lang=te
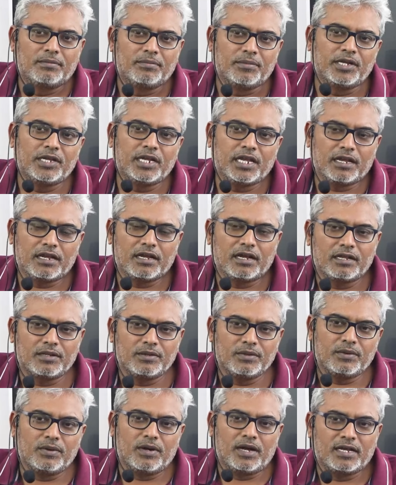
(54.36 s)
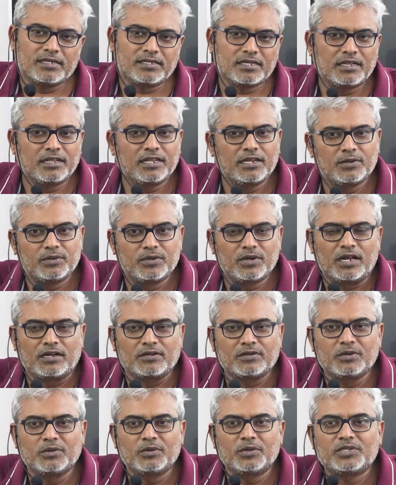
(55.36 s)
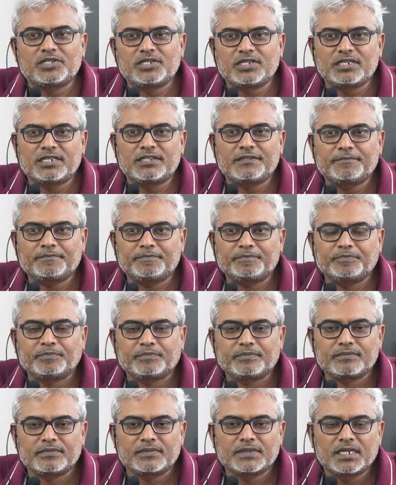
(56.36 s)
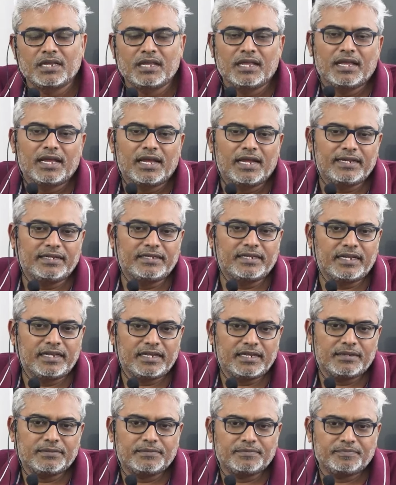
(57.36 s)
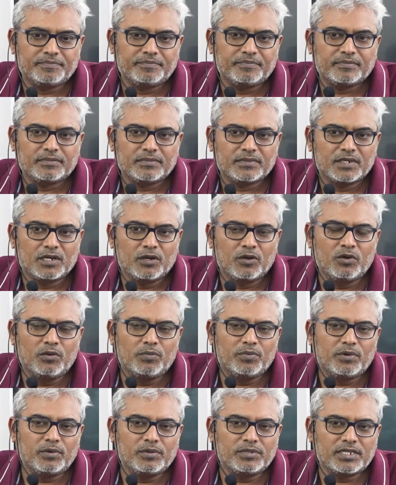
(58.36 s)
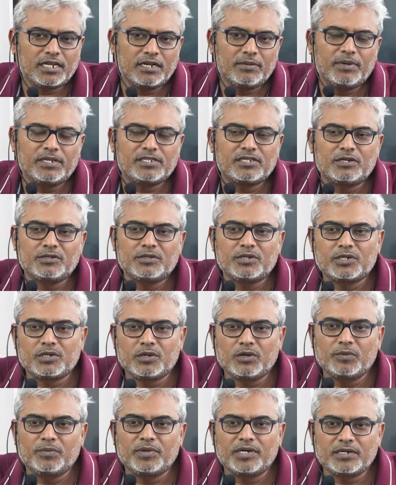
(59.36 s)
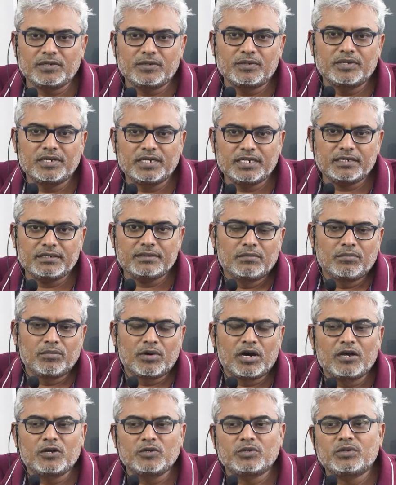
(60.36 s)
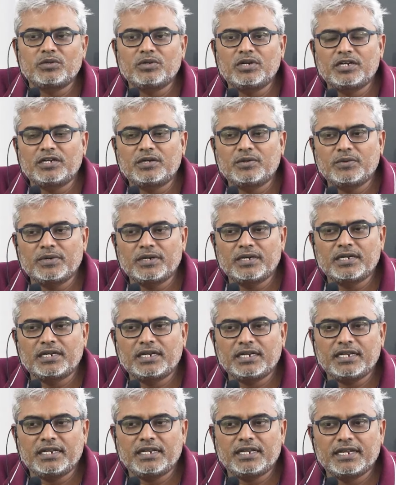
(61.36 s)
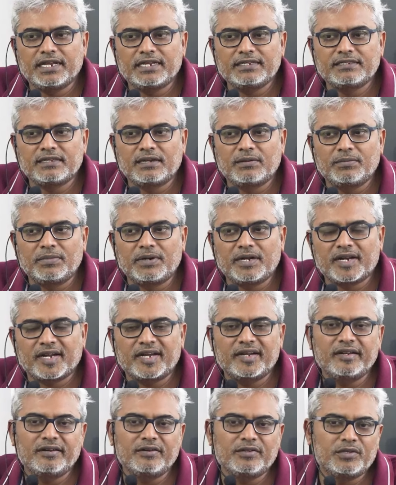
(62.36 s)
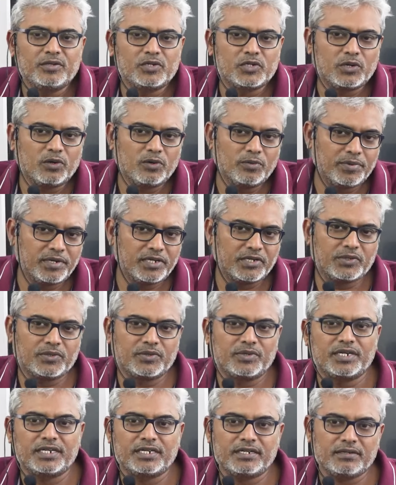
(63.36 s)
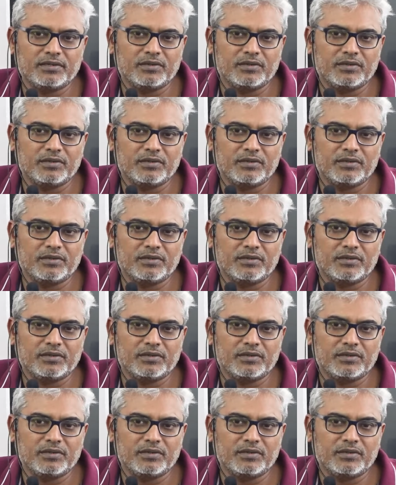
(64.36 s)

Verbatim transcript: మీకే కాదు ఆ సందేహం నాకు వచ్చింది అయితే గ్రూప్ టూ సిలబస్ను దృష్టిలో పెట్టుకొని మారుతున్నటువంటి ఎగ్జామ్ ట్రెండ్ను దృష్టిలో పెట్టుకొని